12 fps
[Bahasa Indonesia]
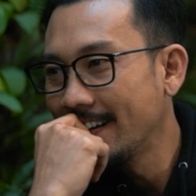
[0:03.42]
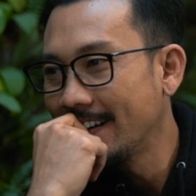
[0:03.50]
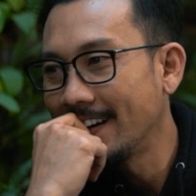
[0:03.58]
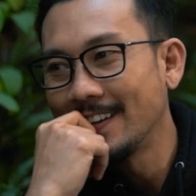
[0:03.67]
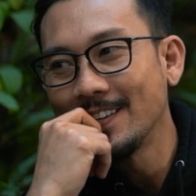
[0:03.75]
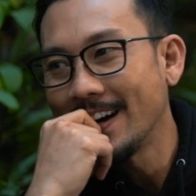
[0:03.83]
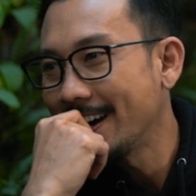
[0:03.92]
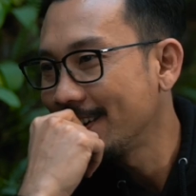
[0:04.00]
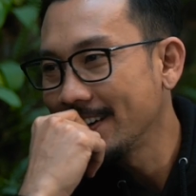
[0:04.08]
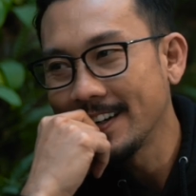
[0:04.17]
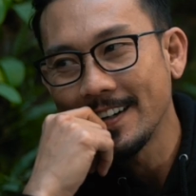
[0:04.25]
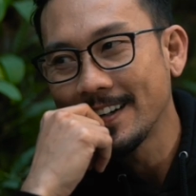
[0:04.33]
Dan lu
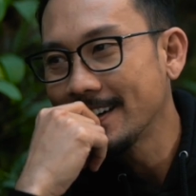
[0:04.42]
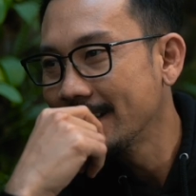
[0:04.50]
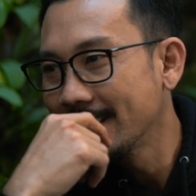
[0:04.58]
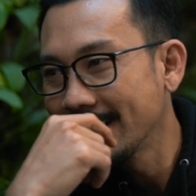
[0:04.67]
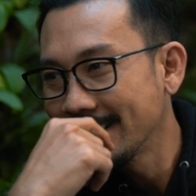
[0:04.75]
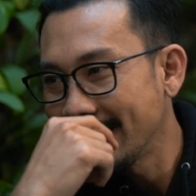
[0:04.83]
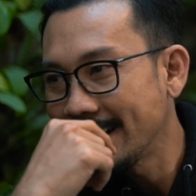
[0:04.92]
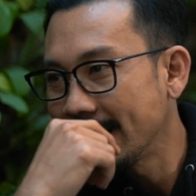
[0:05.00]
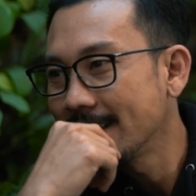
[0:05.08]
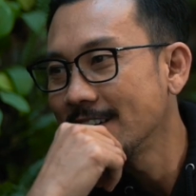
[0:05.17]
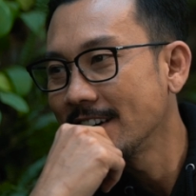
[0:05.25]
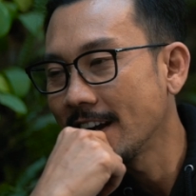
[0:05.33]
ngakuin,
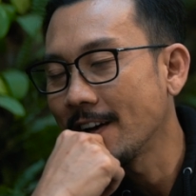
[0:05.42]
nyadarin lu